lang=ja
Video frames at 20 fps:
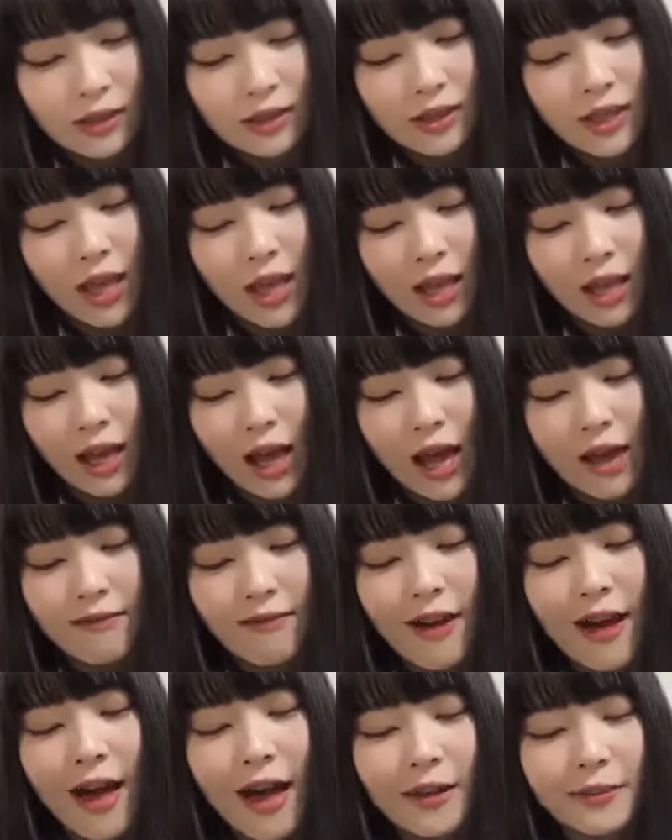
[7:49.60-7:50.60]
正解
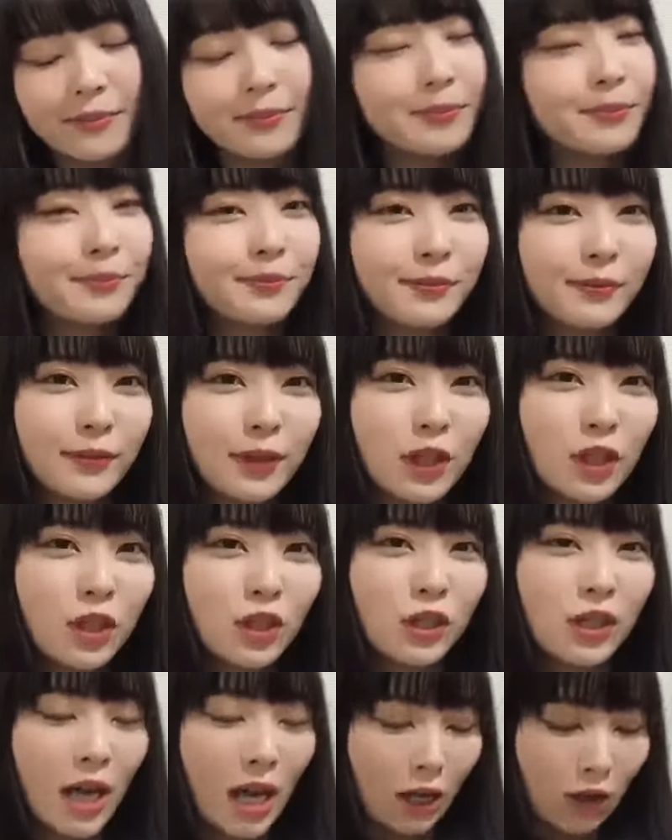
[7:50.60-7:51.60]
は
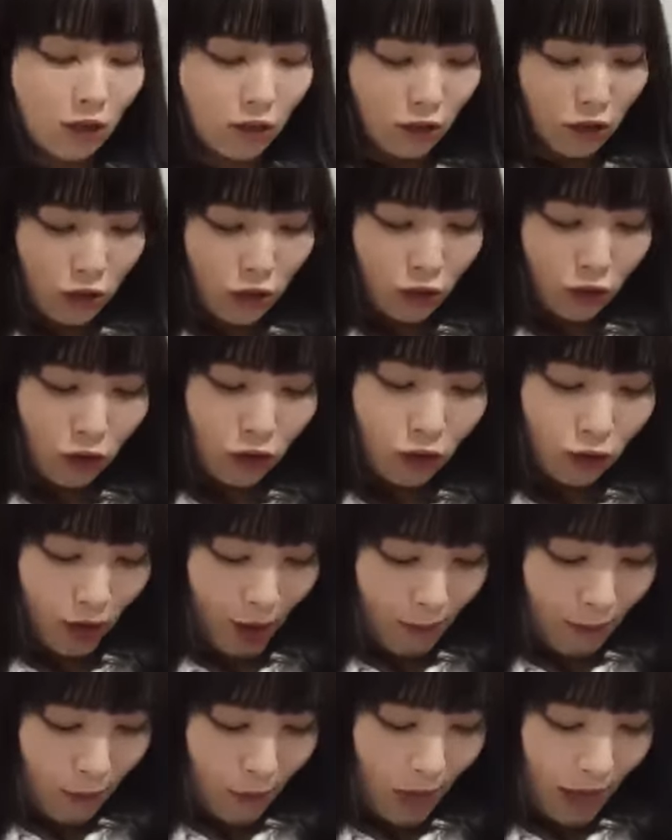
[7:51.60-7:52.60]
990
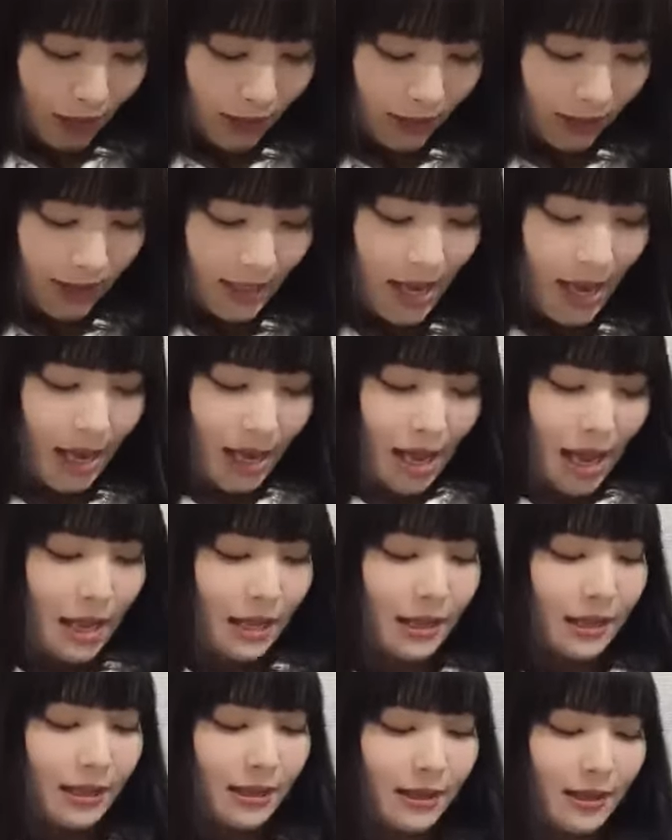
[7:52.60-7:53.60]
円プラス税で
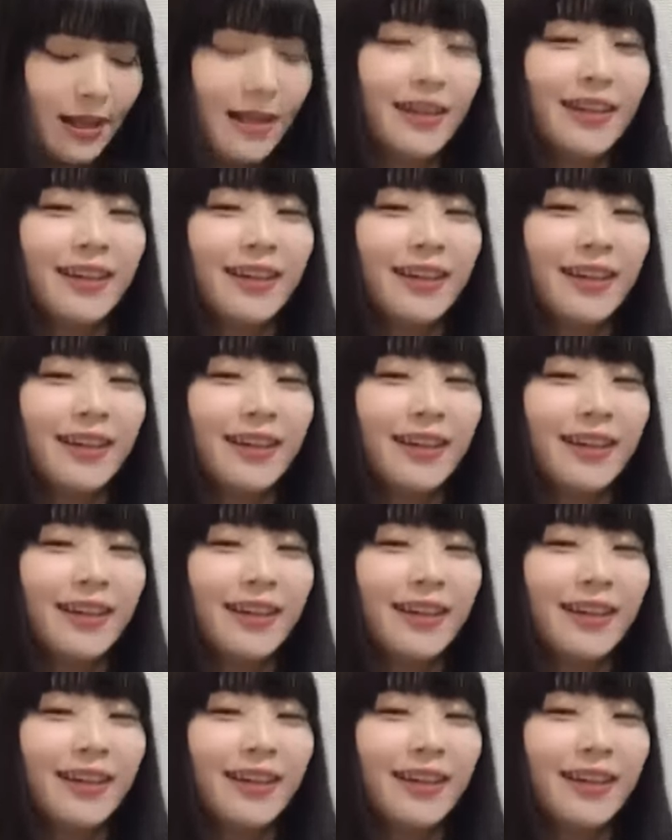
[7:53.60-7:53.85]
す